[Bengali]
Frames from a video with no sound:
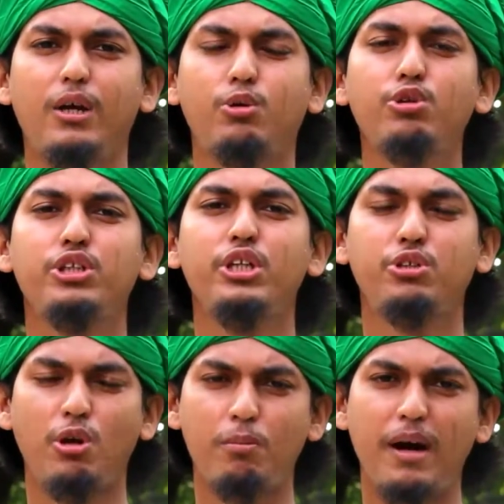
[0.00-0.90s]
খুশির
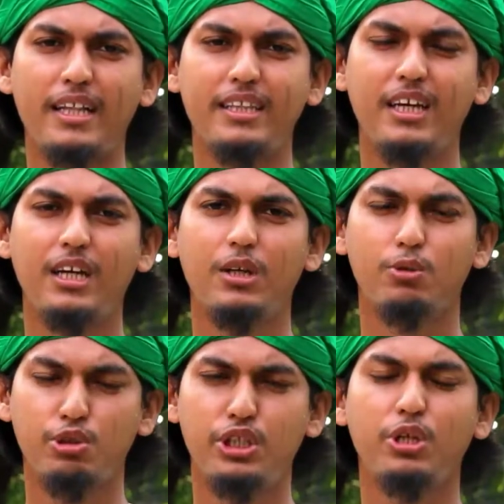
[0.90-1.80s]
সংবাদ
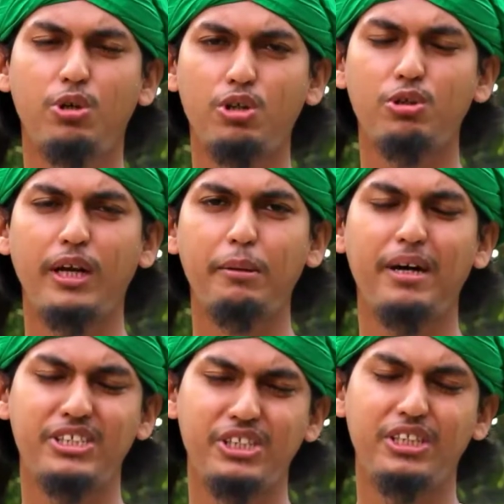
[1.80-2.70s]
খুশির ঘটনা এই
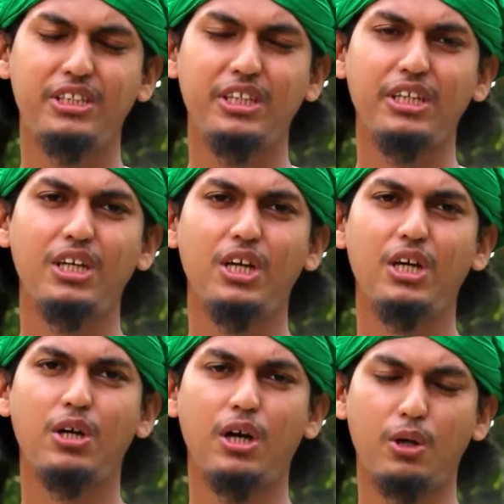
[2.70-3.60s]
মাসটিতে তিনি
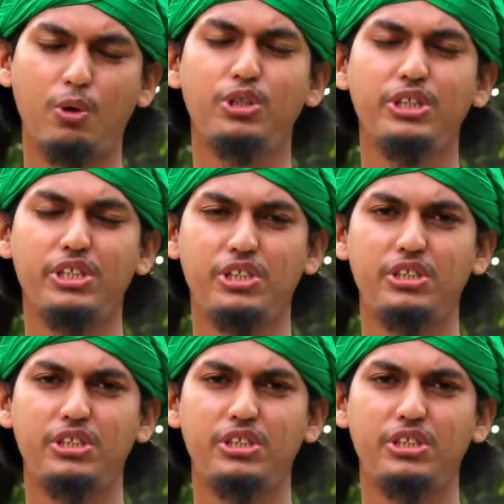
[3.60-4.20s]
ঘটিয়েছেন